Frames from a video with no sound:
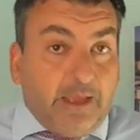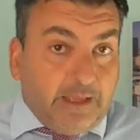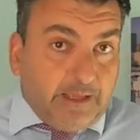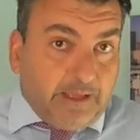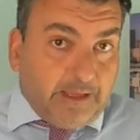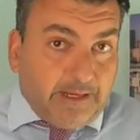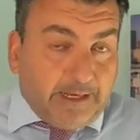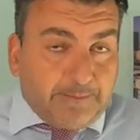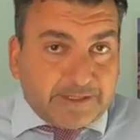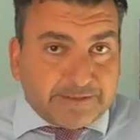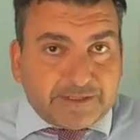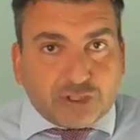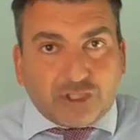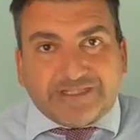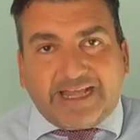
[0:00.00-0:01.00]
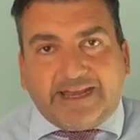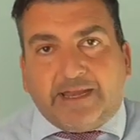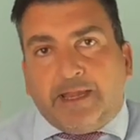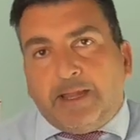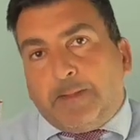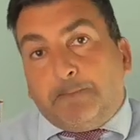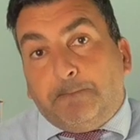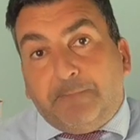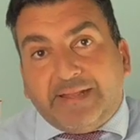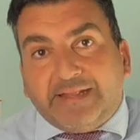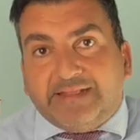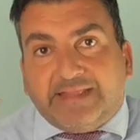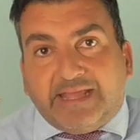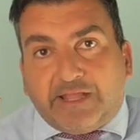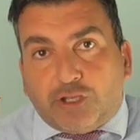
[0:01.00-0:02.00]
eh, en el País Vasco están
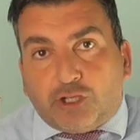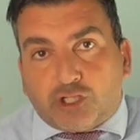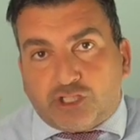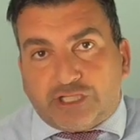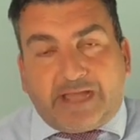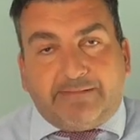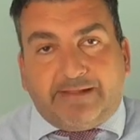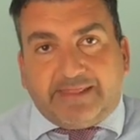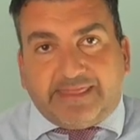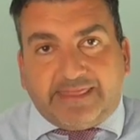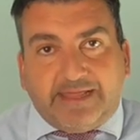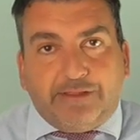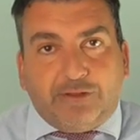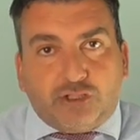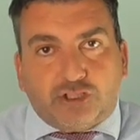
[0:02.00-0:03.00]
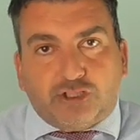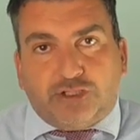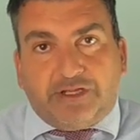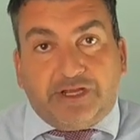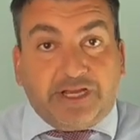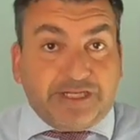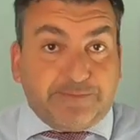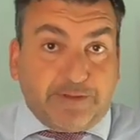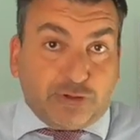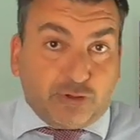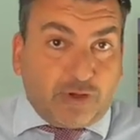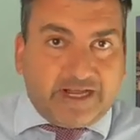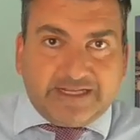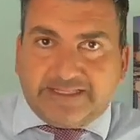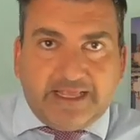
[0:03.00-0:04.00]
20 años avanzados
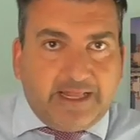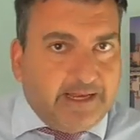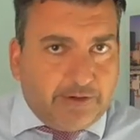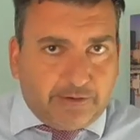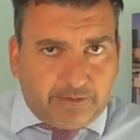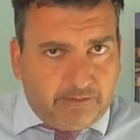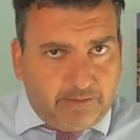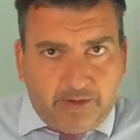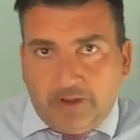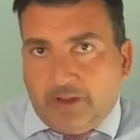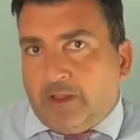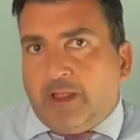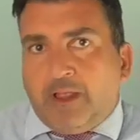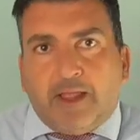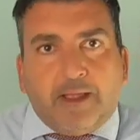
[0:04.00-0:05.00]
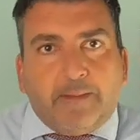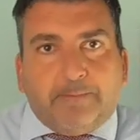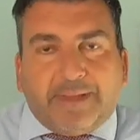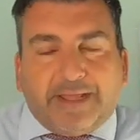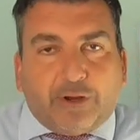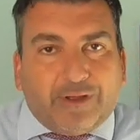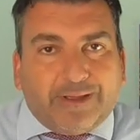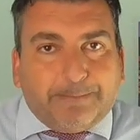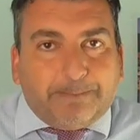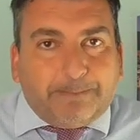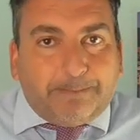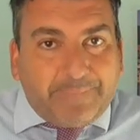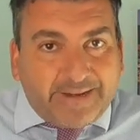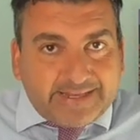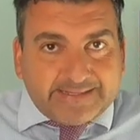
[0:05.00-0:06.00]
respecto a Castilla y León. Pero
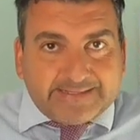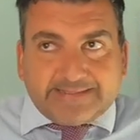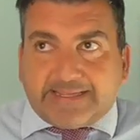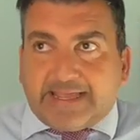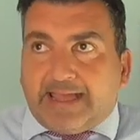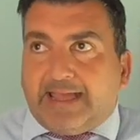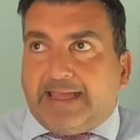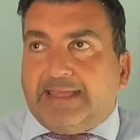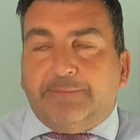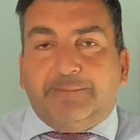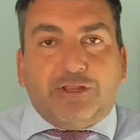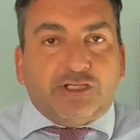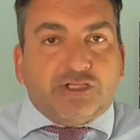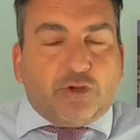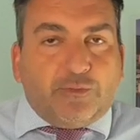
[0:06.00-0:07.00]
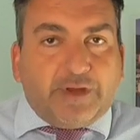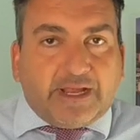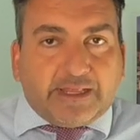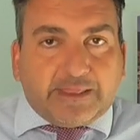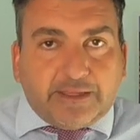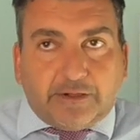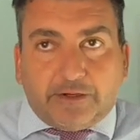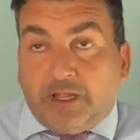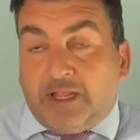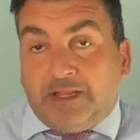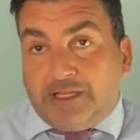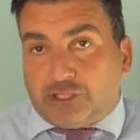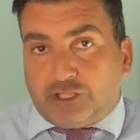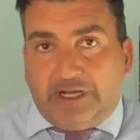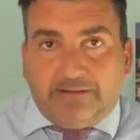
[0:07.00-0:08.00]
en prensa, en medios de comunicación,
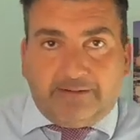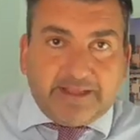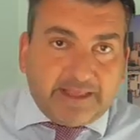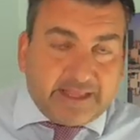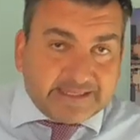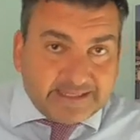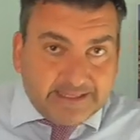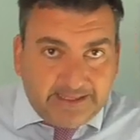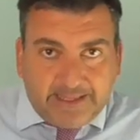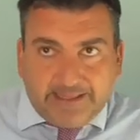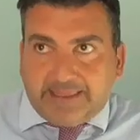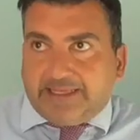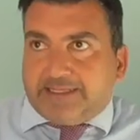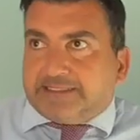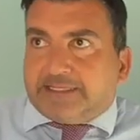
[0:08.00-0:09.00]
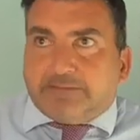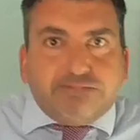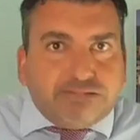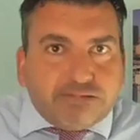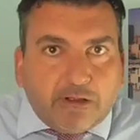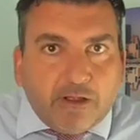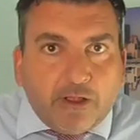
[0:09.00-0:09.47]
de hecho en la bañeza si dices